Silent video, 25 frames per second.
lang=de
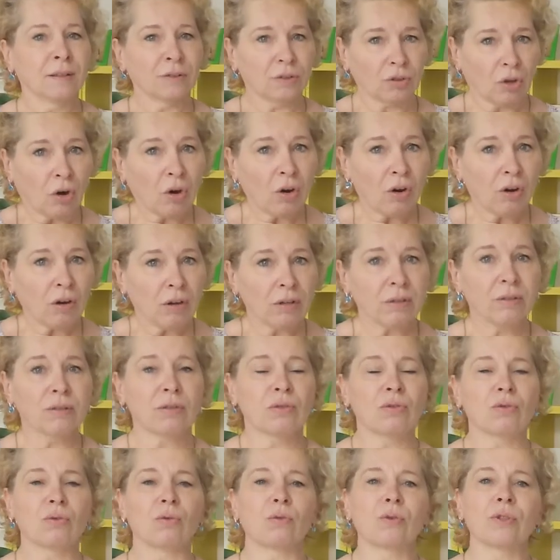doch
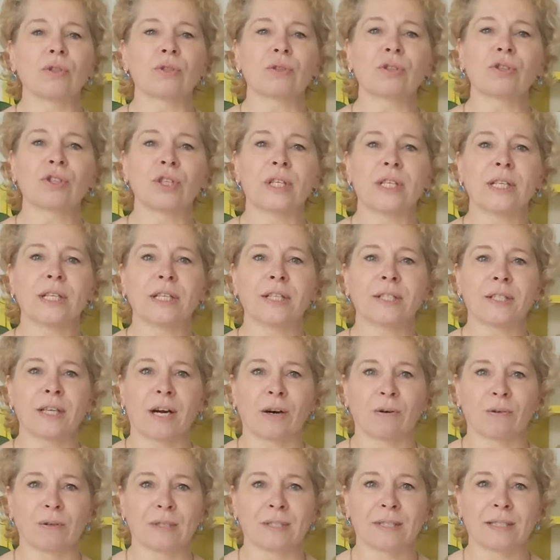so unterschiedlich
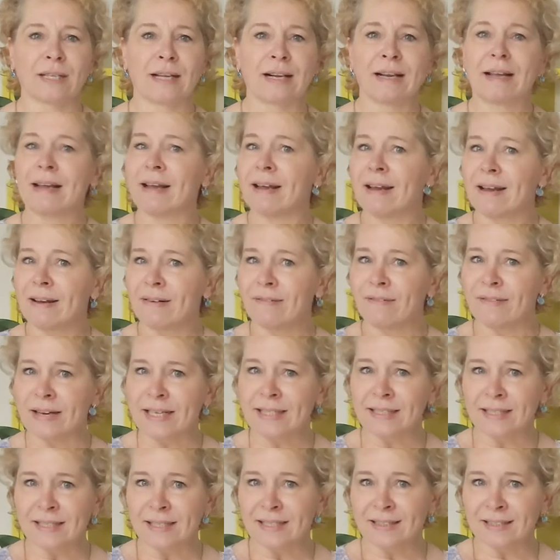aus.
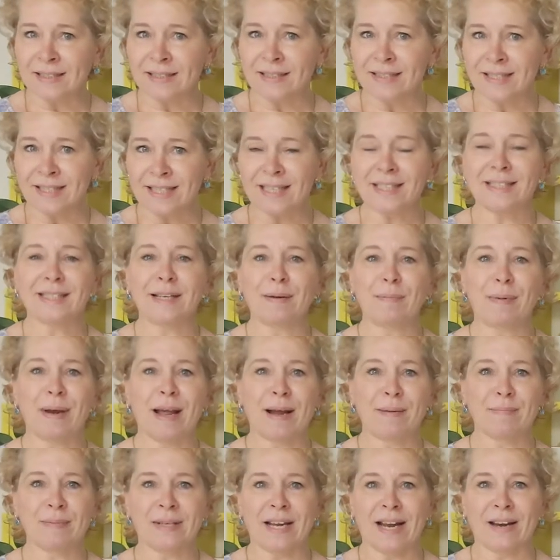Wen es interessiert, ihr
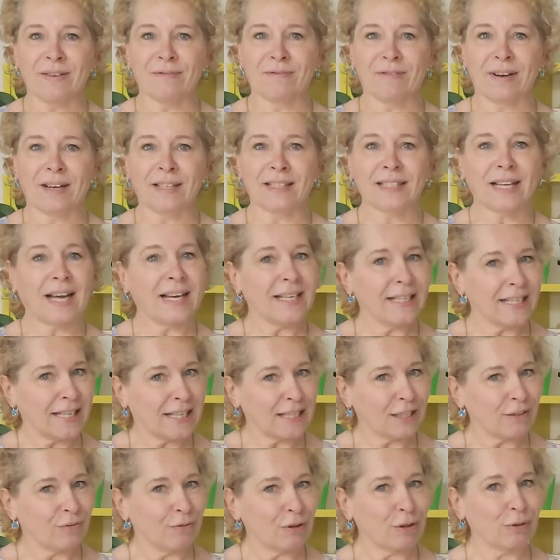bleibt einfach dran.
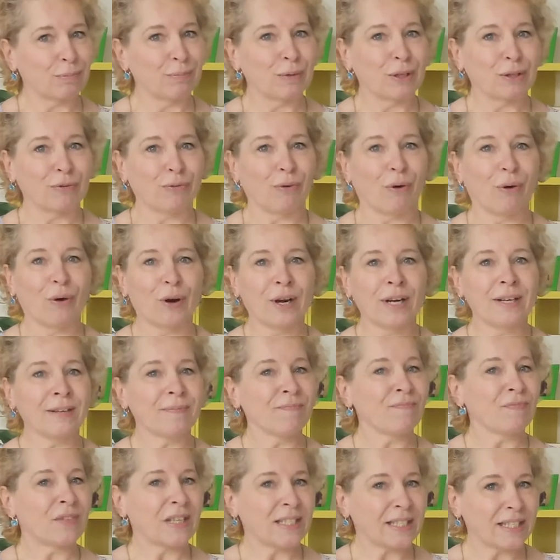Ich würde mich freuen.
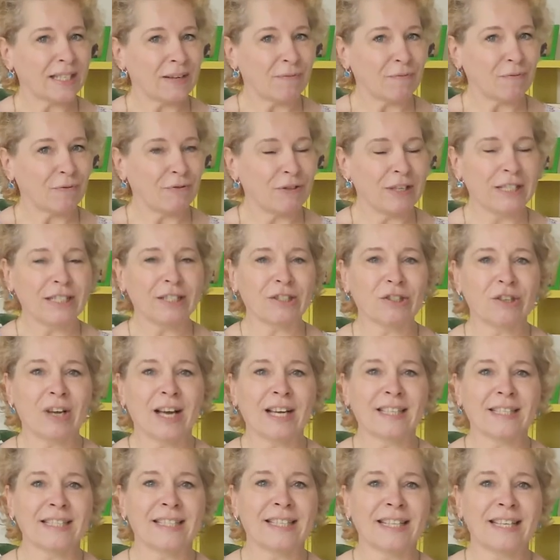Es gibt viel zu
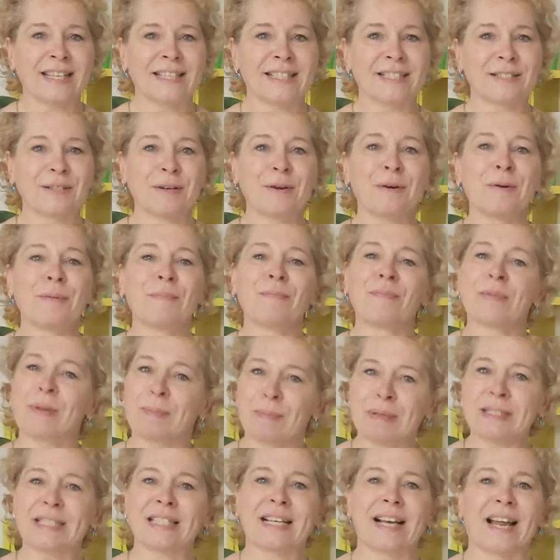erzählen.
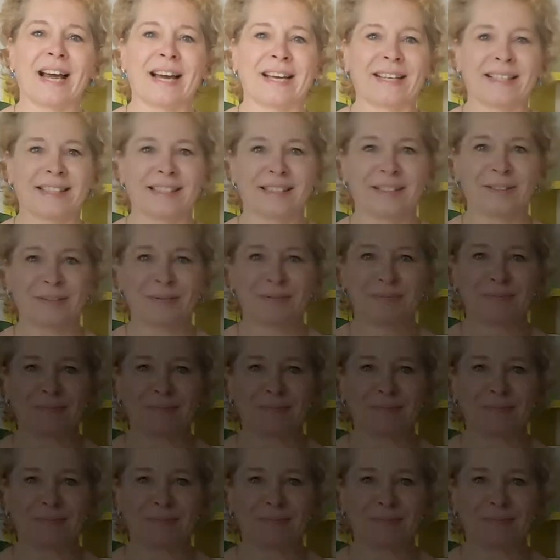Bis gleich.